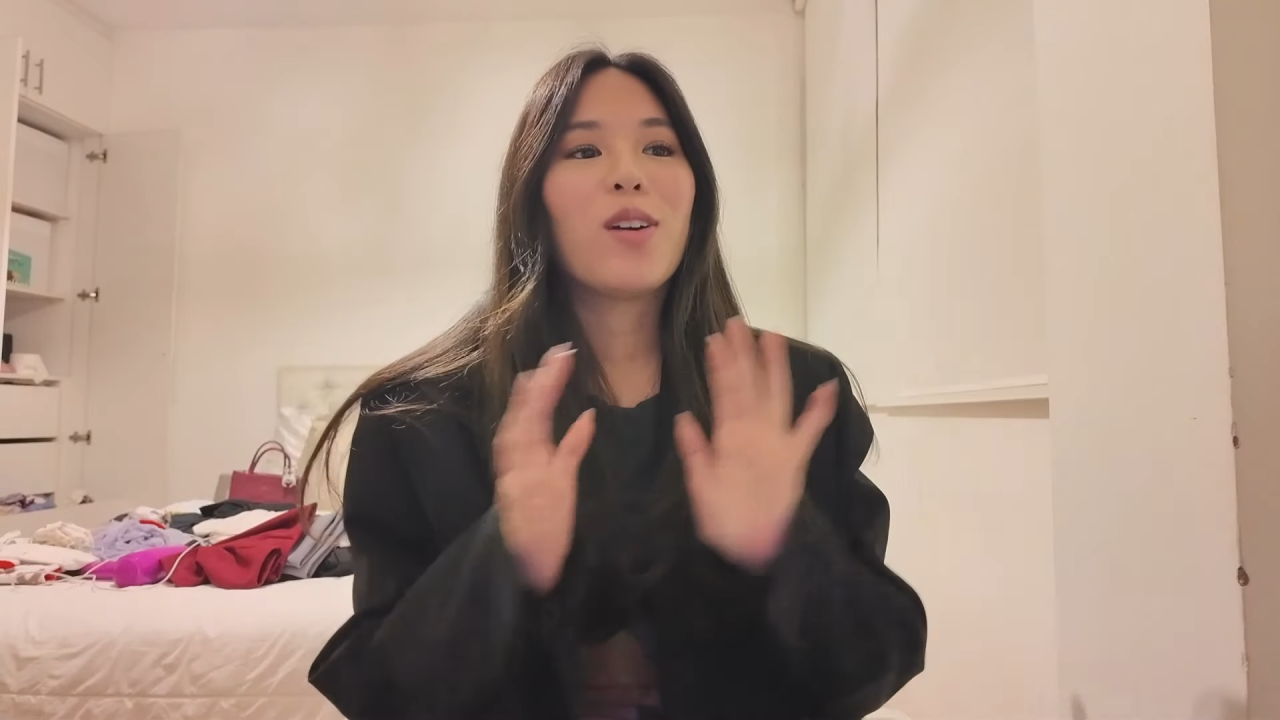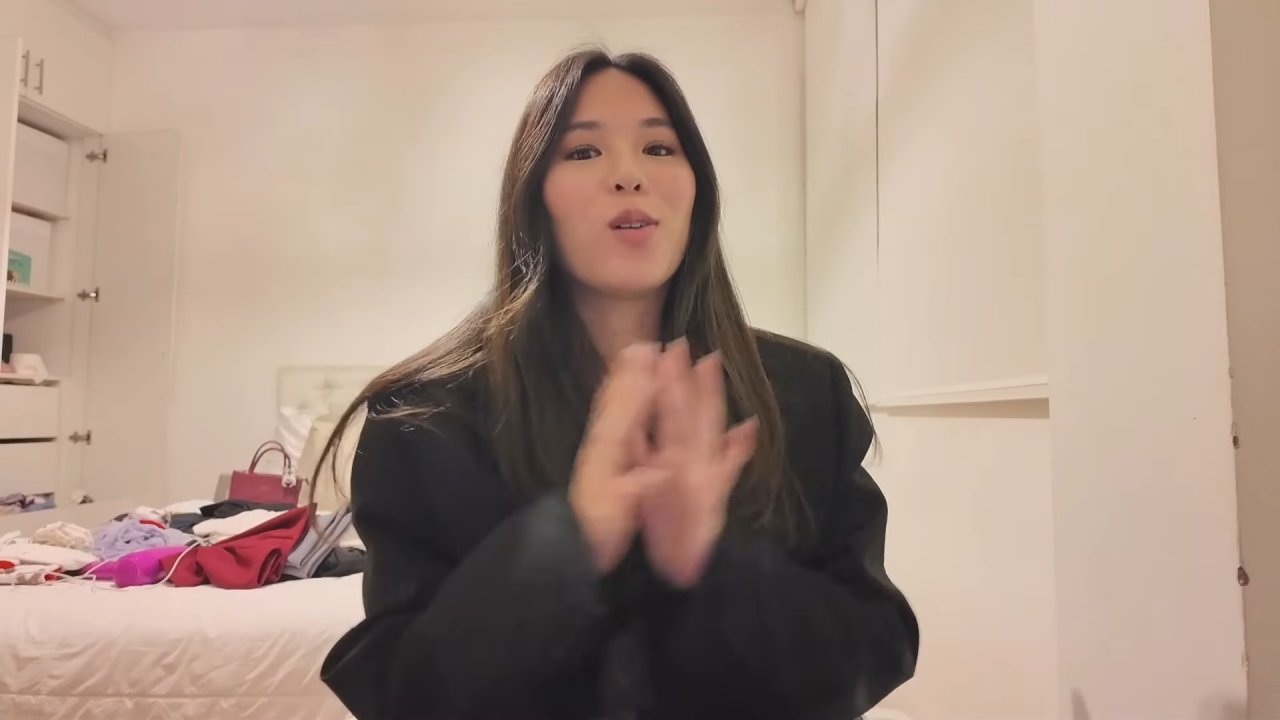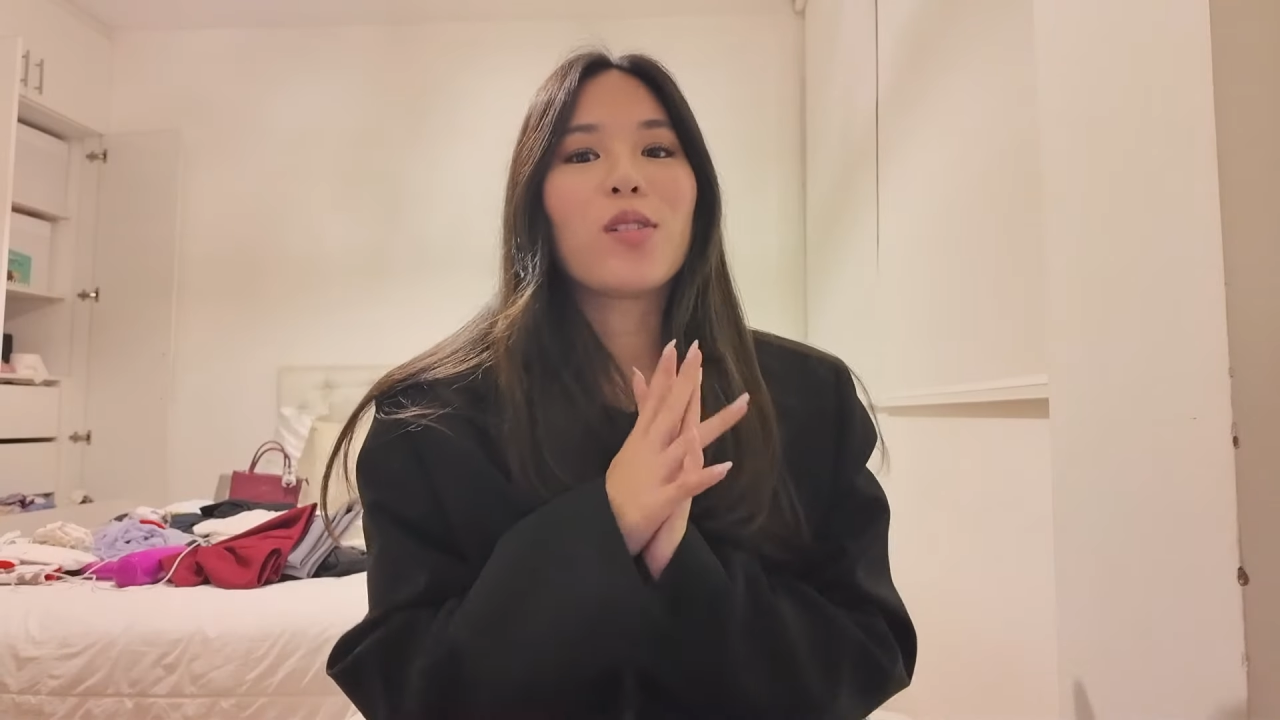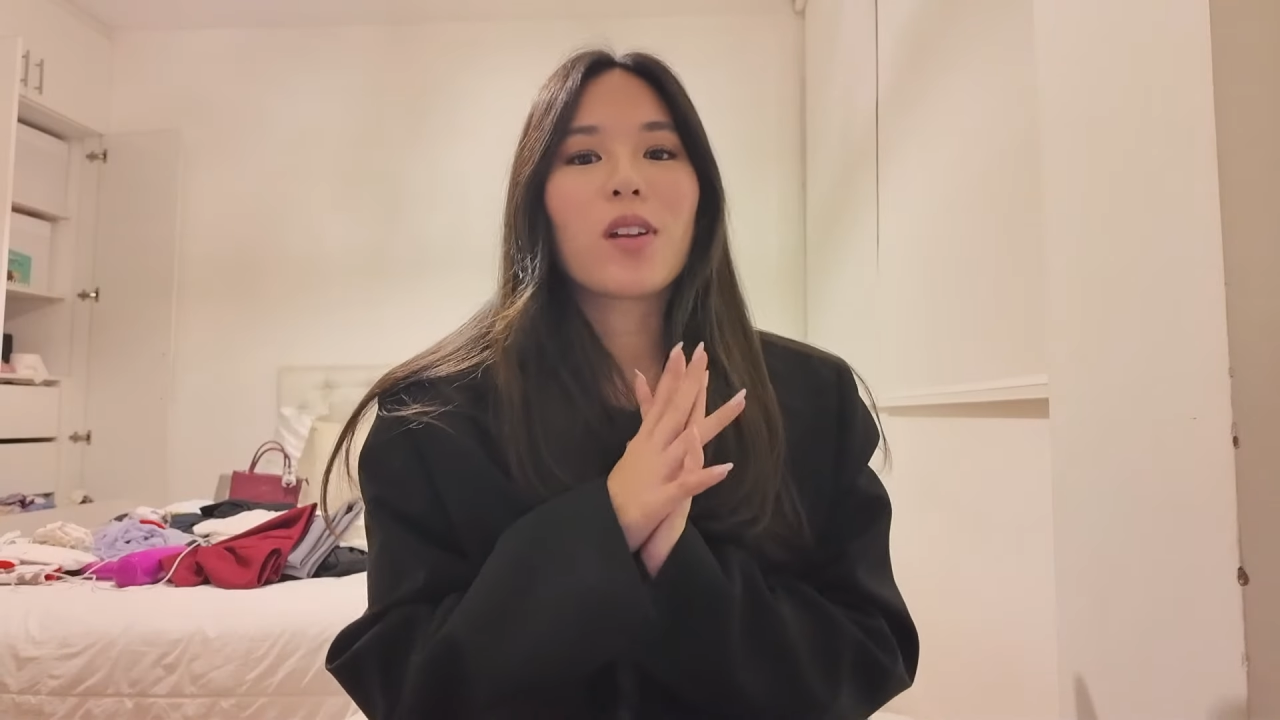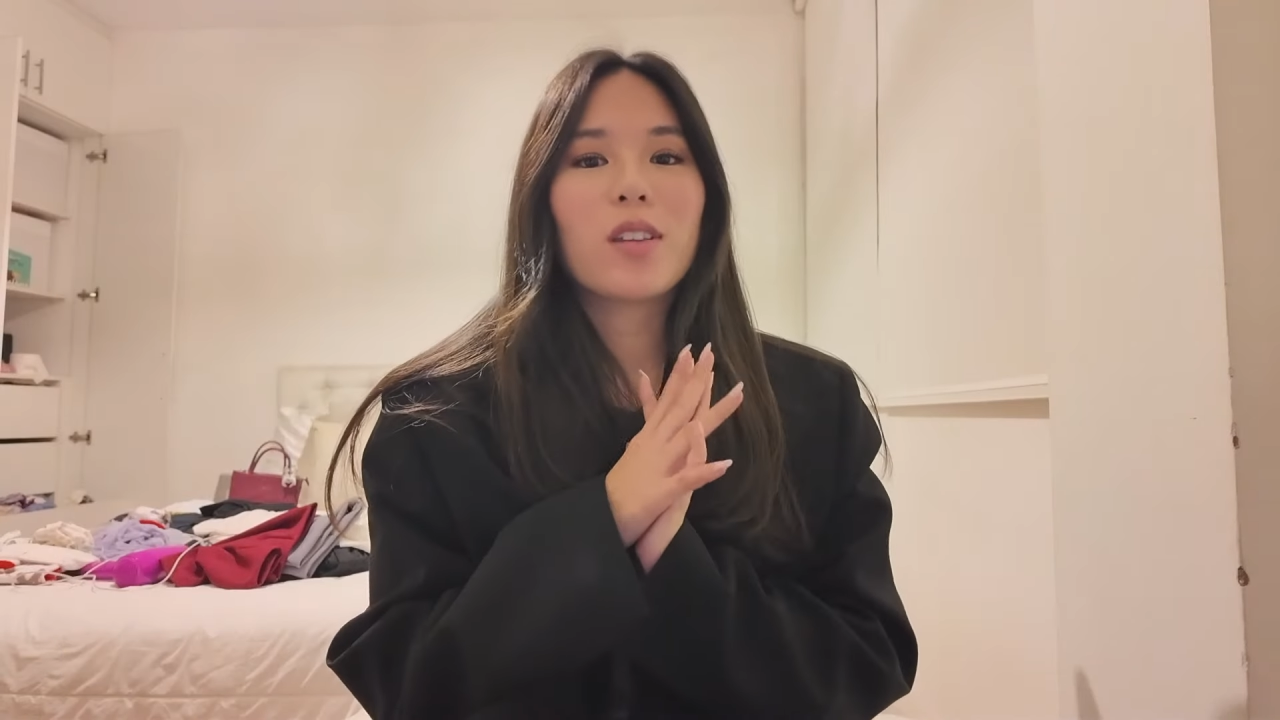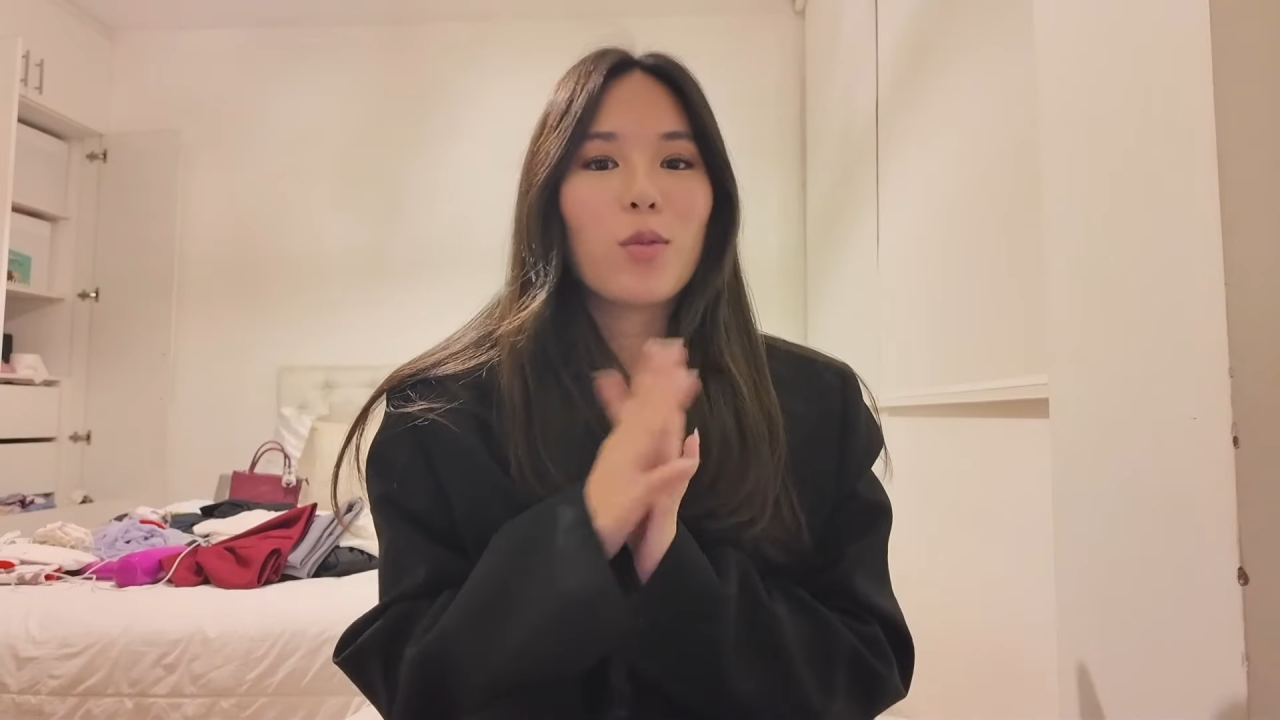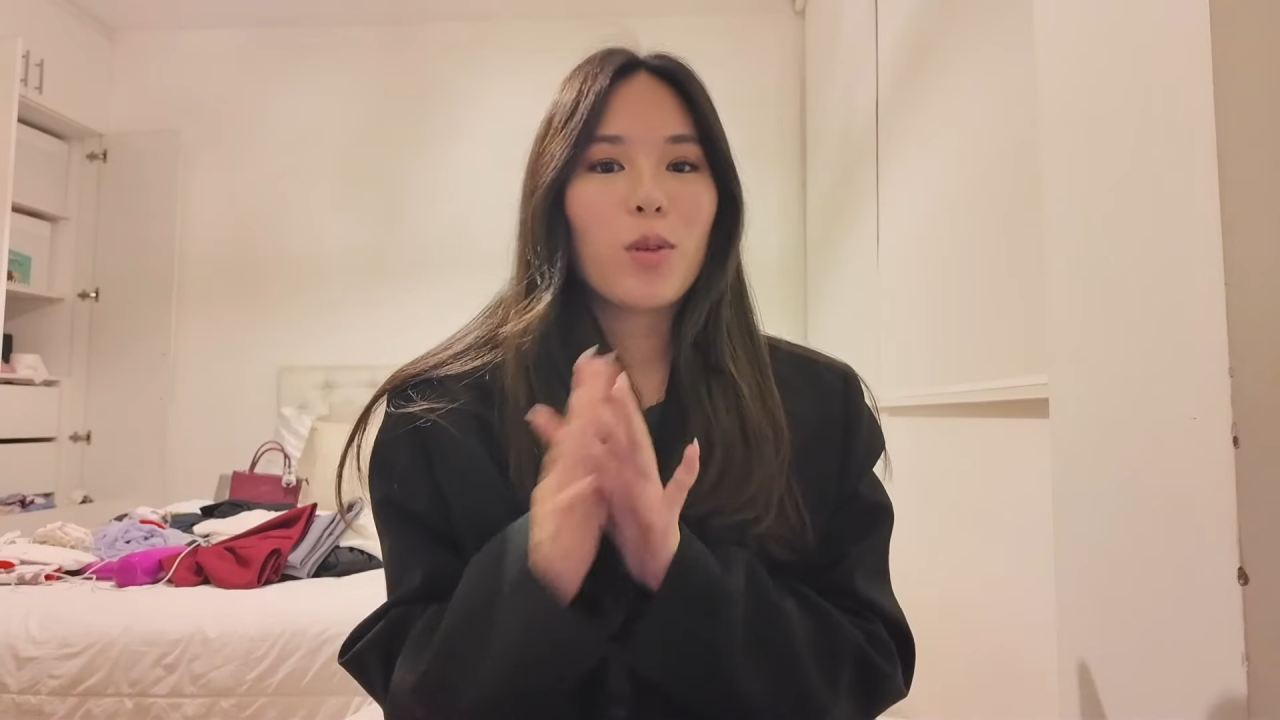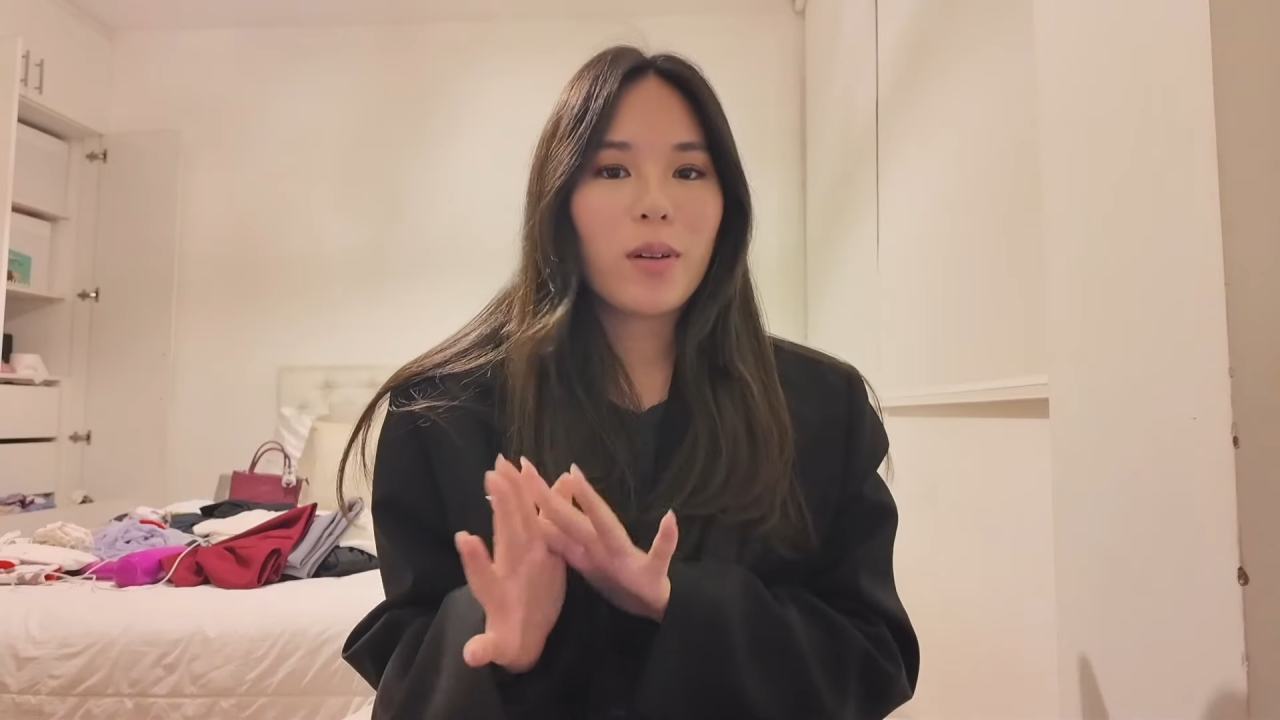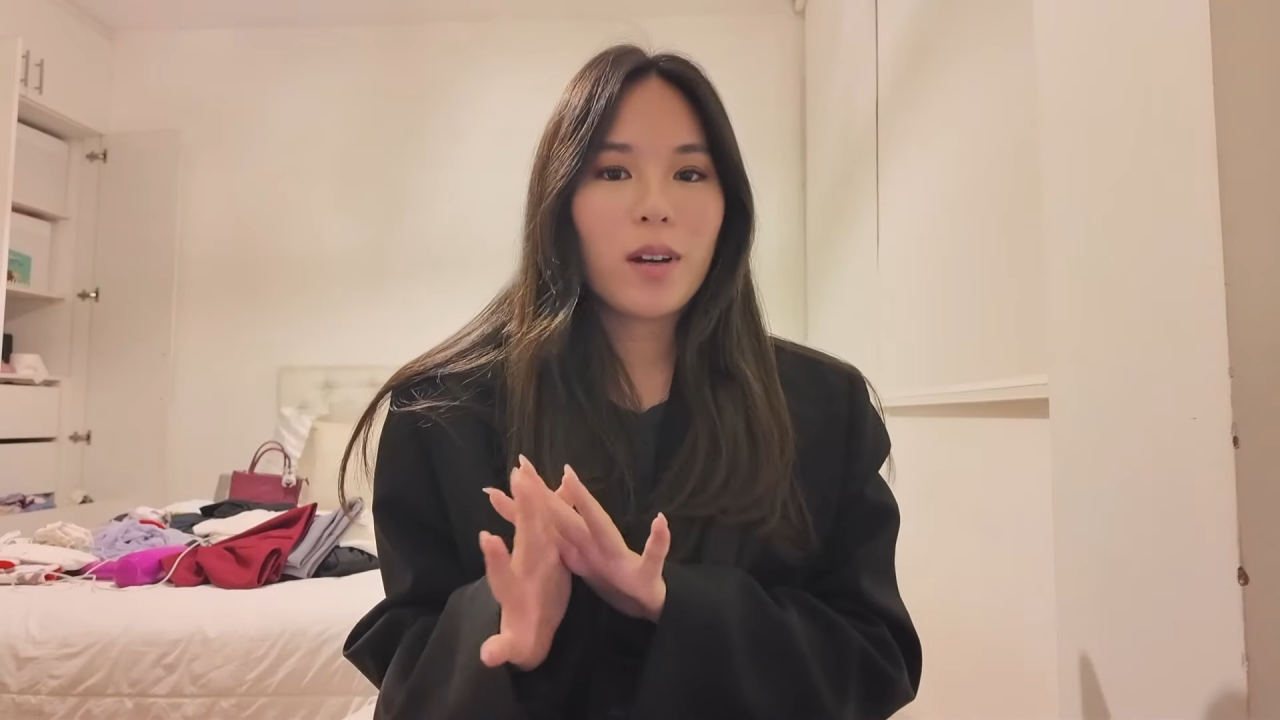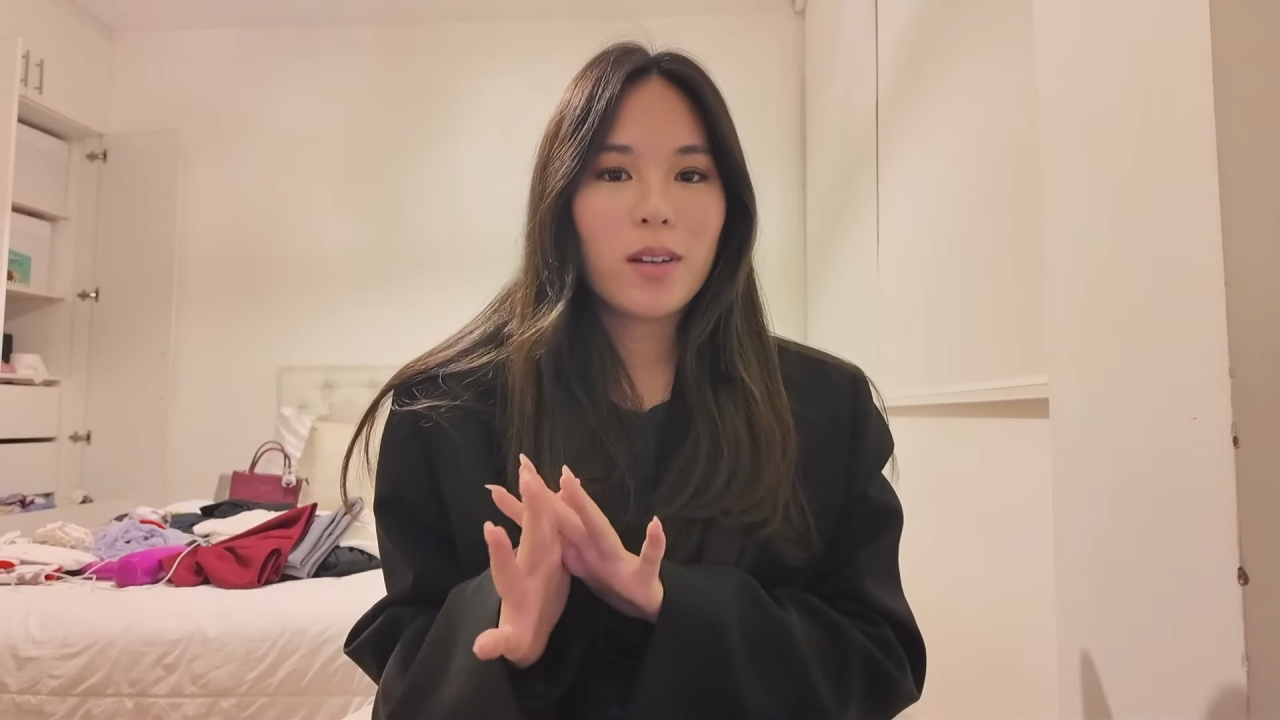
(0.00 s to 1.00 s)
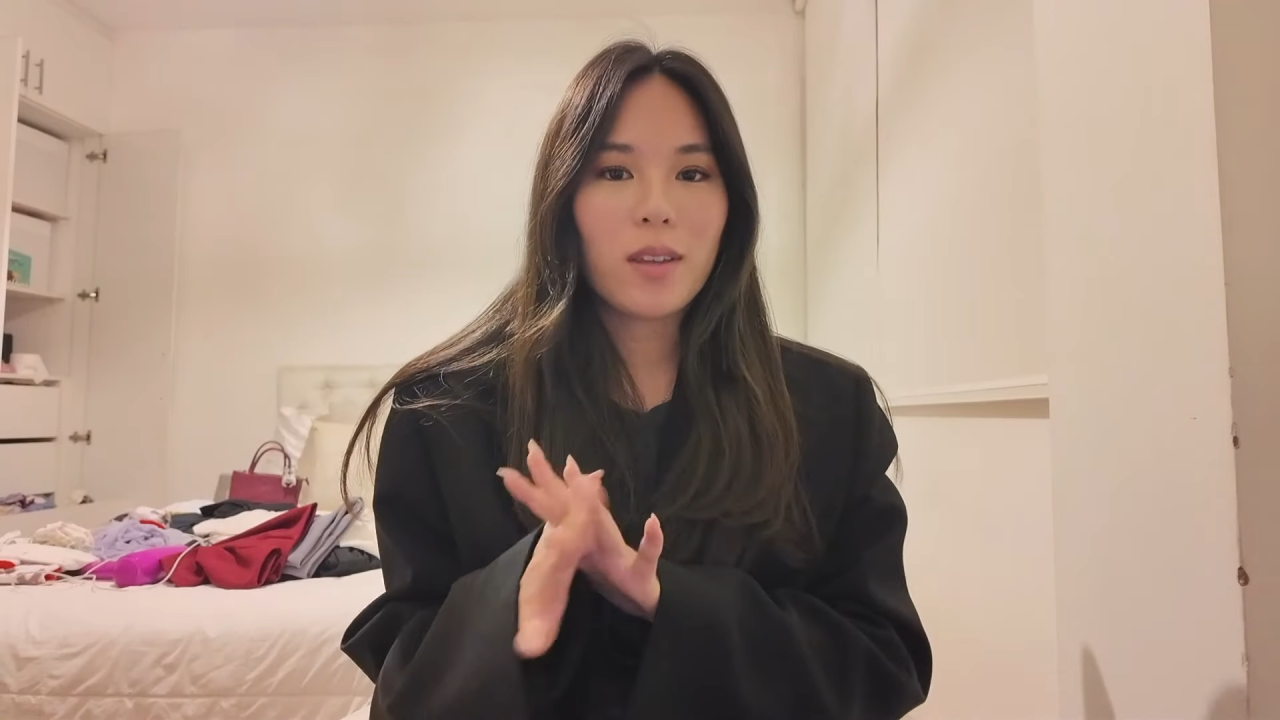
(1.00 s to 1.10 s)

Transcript: Conocer gente nueva